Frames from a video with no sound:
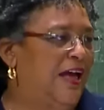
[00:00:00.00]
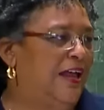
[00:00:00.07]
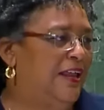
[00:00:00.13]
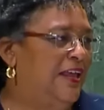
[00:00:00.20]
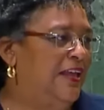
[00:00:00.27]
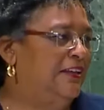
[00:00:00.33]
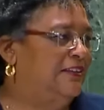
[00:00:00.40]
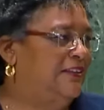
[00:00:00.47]

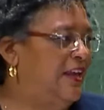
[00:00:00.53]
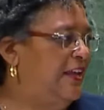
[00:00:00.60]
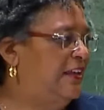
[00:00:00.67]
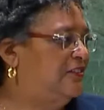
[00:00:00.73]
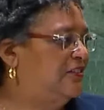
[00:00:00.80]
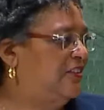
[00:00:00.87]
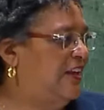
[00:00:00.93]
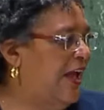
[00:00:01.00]

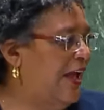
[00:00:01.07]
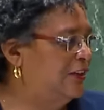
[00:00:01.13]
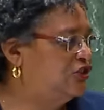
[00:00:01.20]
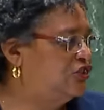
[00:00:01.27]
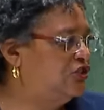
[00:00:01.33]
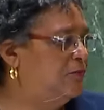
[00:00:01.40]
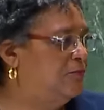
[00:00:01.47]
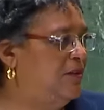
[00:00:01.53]
davantage ces efforts
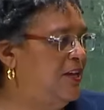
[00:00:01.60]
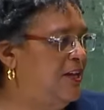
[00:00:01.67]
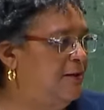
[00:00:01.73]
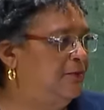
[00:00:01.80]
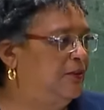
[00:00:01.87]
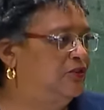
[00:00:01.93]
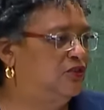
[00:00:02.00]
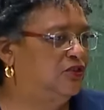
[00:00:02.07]
parce que nous
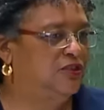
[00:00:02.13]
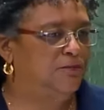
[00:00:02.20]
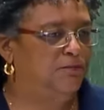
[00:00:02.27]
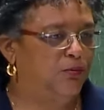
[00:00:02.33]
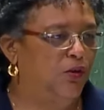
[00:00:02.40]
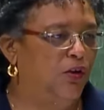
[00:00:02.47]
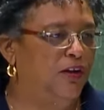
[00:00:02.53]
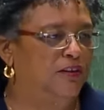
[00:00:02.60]
savons
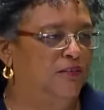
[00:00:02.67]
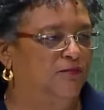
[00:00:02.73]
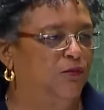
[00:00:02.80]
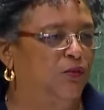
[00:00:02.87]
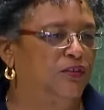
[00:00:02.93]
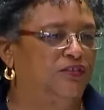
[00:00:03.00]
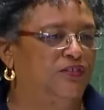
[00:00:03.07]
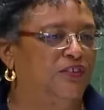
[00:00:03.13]
qu'il faut de
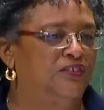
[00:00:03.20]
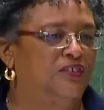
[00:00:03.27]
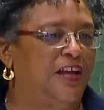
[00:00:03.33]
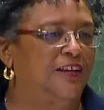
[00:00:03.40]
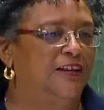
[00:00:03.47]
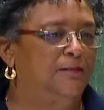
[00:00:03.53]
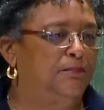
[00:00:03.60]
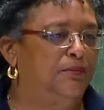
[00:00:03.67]
l'argent pour
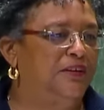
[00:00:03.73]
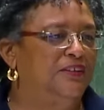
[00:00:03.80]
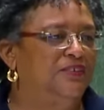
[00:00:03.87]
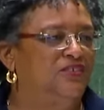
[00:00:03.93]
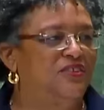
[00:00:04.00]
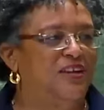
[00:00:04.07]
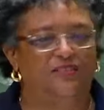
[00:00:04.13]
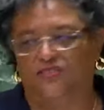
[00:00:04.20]
pouvoir
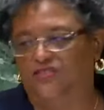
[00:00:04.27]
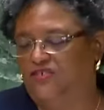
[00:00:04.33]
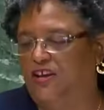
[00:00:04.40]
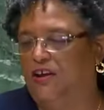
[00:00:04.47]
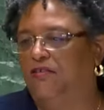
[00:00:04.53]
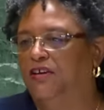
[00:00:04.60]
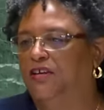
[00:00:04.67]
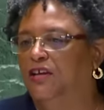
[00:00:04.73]
déployer ces
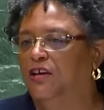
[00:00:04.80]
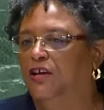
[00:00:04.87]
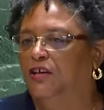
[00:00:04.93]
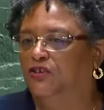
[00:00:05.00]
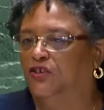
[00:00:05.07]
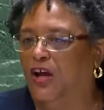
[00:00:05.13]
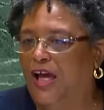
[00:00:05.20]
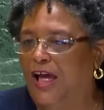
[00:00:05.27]
forces et
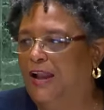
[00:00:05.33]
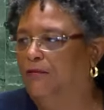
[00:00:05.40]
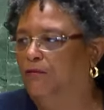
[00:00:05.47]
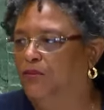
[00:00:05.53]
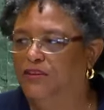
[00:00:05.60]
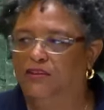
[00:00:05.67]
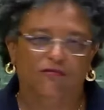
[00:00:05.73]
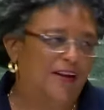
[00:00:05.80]
ces forces de
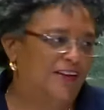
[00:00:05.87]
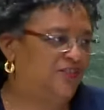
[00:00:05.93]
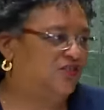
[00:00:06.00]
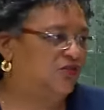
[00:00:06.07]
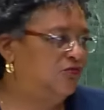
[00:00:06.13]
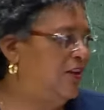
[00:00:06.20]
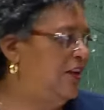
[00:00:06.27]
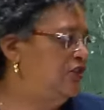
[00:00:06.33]
police
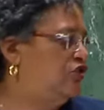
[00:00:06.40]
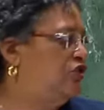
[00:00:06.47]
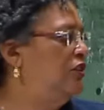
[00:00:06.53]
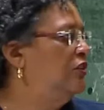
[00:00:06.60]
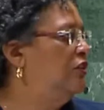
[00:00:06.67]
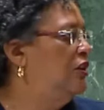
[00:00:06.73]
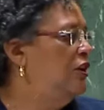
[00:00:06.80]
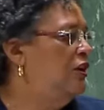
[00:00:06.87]

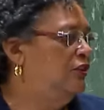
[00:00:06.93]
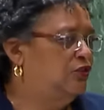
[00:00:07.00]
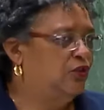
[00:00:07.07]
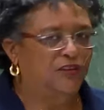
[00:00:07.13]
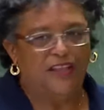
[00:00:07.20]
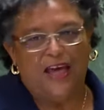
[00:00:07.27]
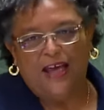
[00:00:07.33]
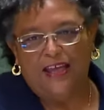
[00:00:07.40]
pour
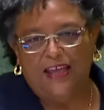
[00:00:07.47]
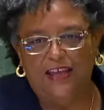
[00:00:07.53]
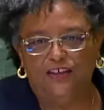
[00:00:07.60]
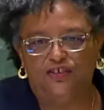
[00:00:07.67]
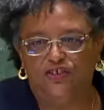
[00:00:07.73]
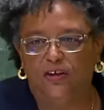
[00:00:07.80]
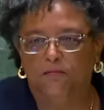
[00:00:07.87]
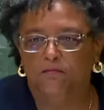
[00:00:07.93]

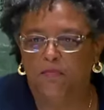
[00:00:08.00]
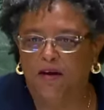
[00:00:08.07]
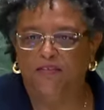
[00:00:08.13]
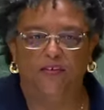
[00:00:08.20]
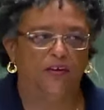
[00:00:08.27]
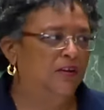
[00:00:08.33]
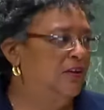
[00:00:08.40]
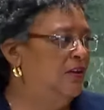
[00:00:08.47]
rétablir
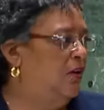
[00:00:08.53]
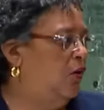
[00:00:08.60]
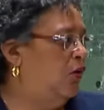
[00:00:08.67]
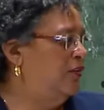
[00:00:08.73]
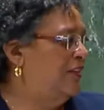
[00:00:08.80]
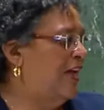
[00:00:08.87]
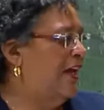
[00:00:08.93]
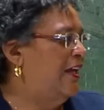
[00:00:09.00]
le
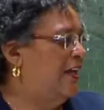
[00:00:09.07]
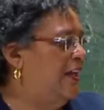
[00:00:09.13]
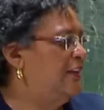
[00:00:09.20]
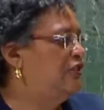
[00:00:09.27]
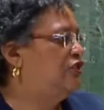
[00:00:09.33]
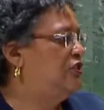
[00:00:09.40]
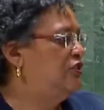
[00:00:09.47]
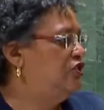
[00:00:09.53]
calme,
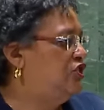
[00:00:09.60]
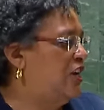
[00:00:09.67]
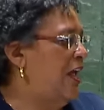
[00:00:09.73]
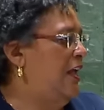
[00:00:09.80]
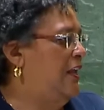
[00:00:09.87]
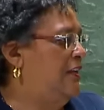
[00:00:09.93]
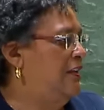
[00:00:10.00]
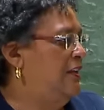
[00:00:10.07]
pour
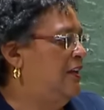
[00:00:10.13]
que